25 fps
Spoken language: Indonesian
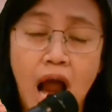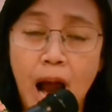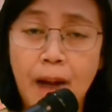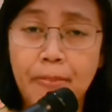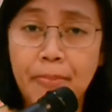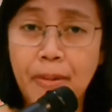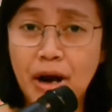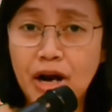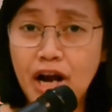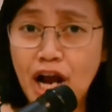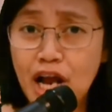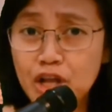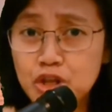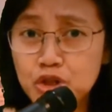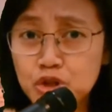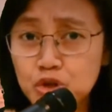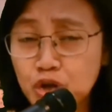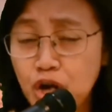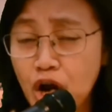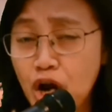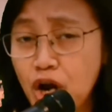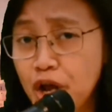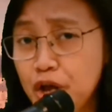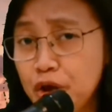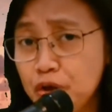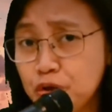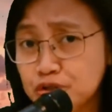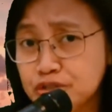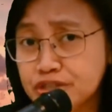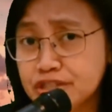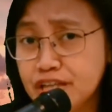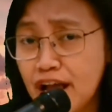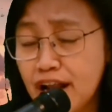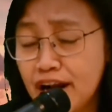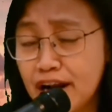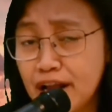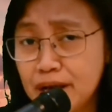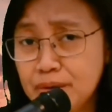Apakah itu ke
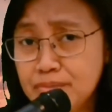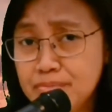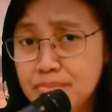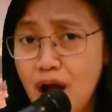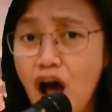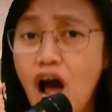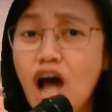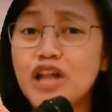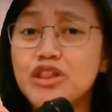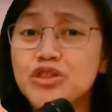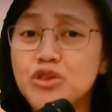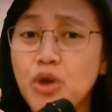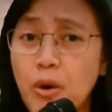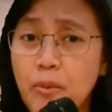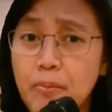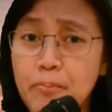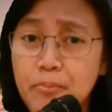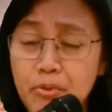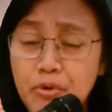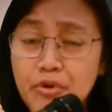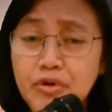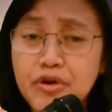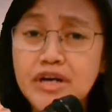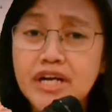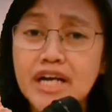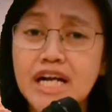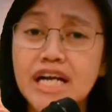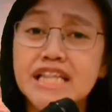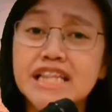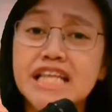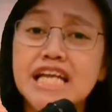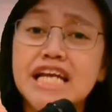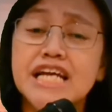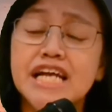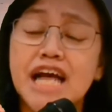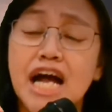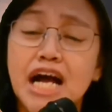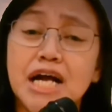Yerusalem ataupun
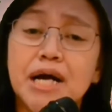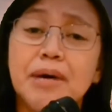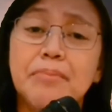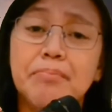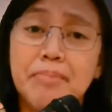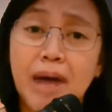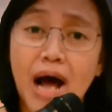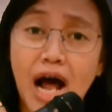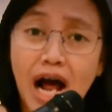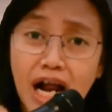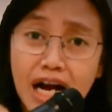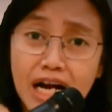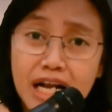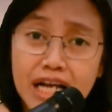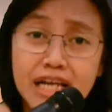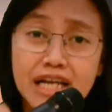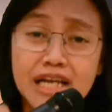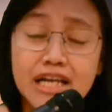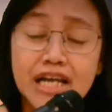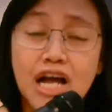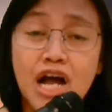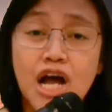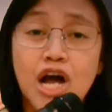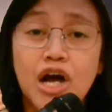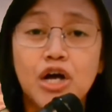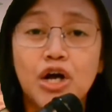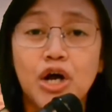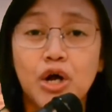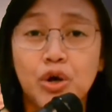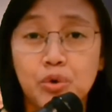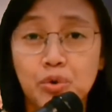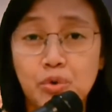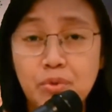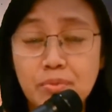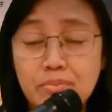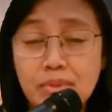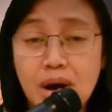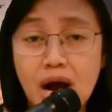ketika kembali ke
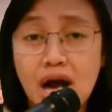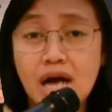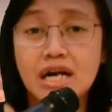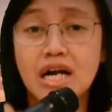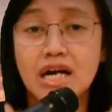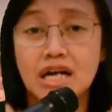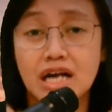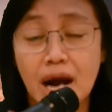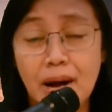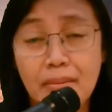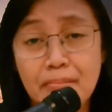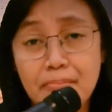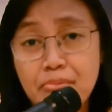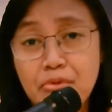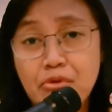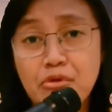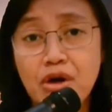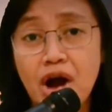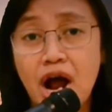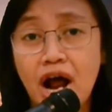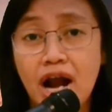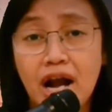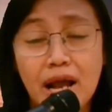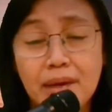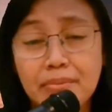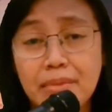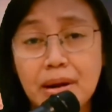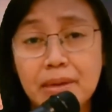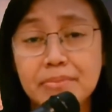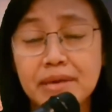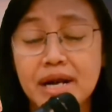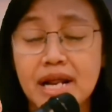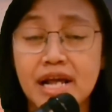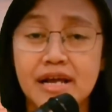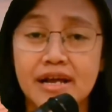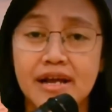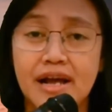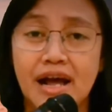rumah, ke kampung
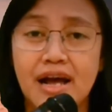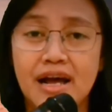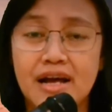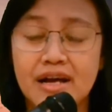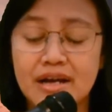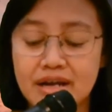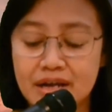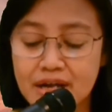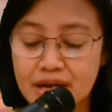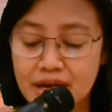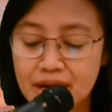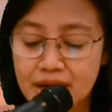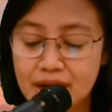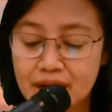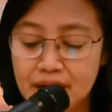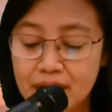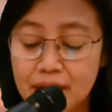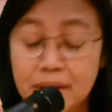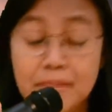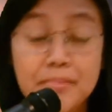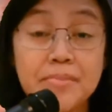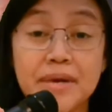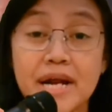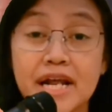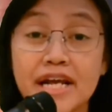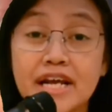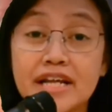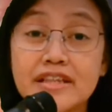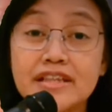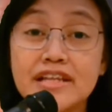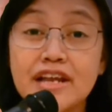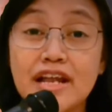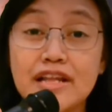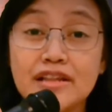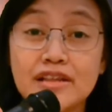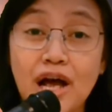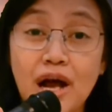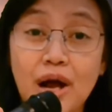halaman mereka? Mereka
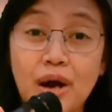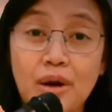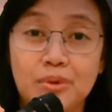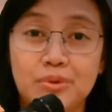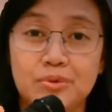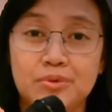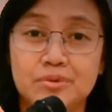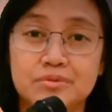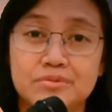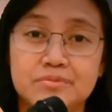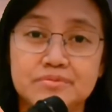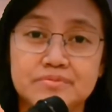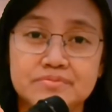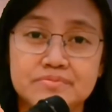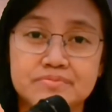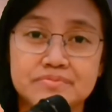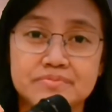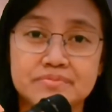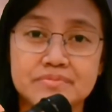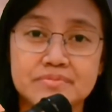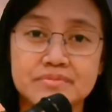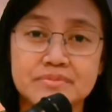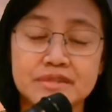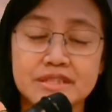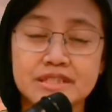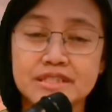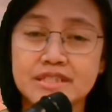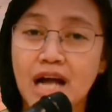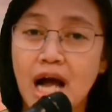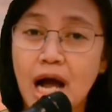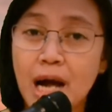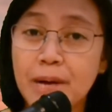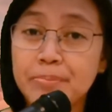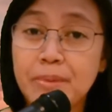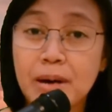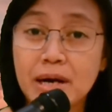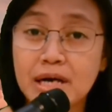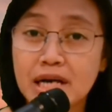tidak tahu.
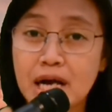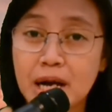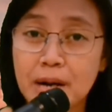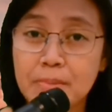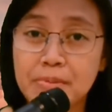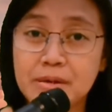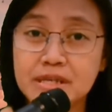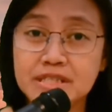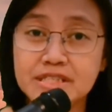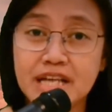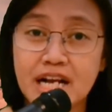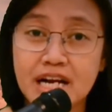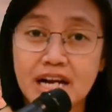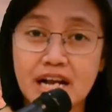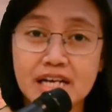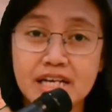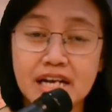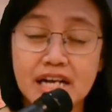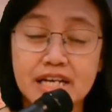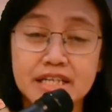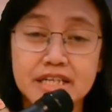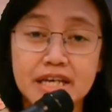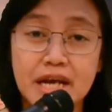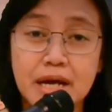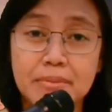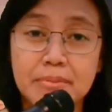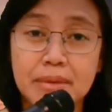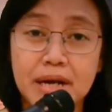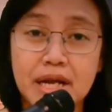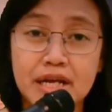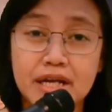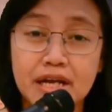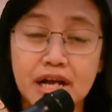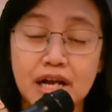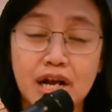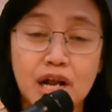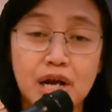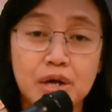Apakah perjalanan yang
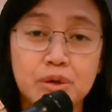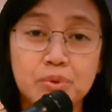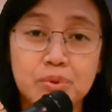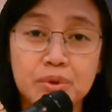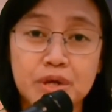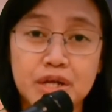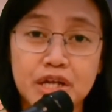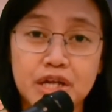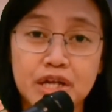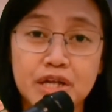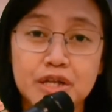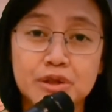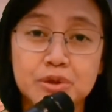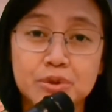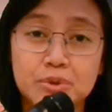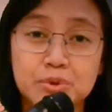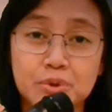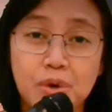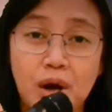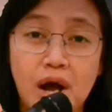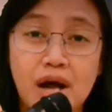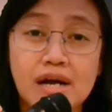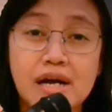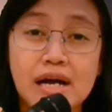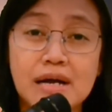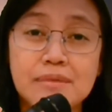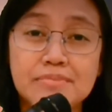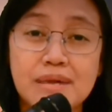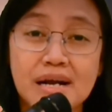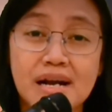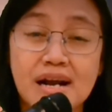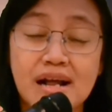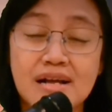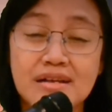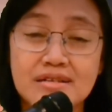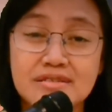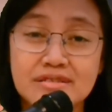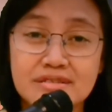mereka lalui itu akan
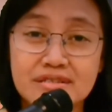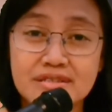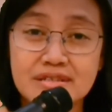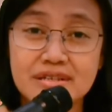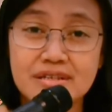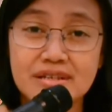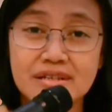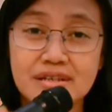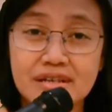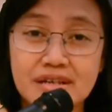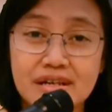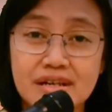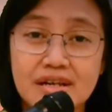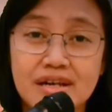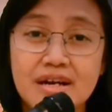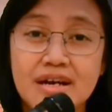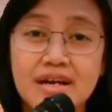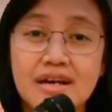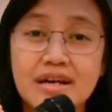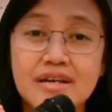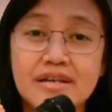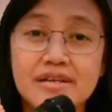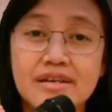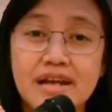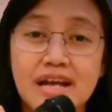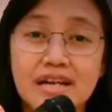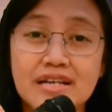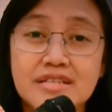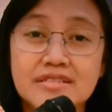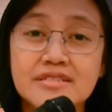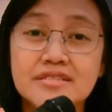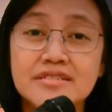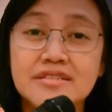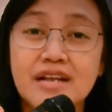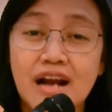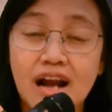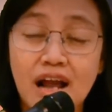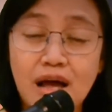berhasil dan
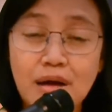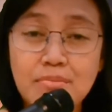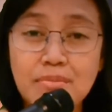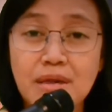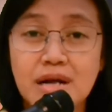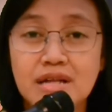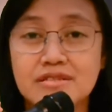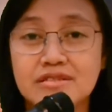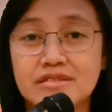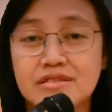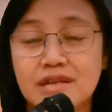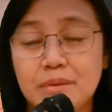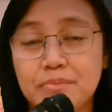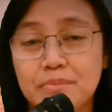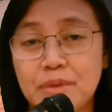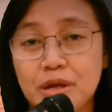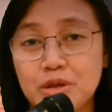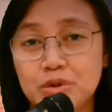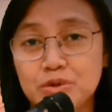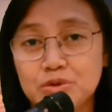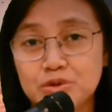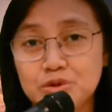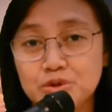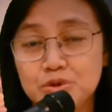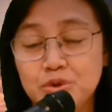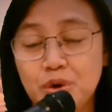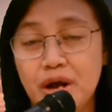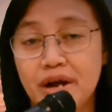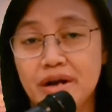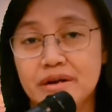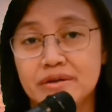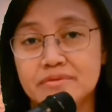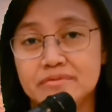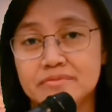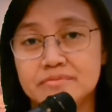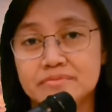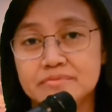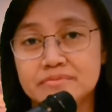selamat sampai
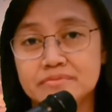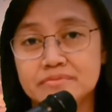tujuan?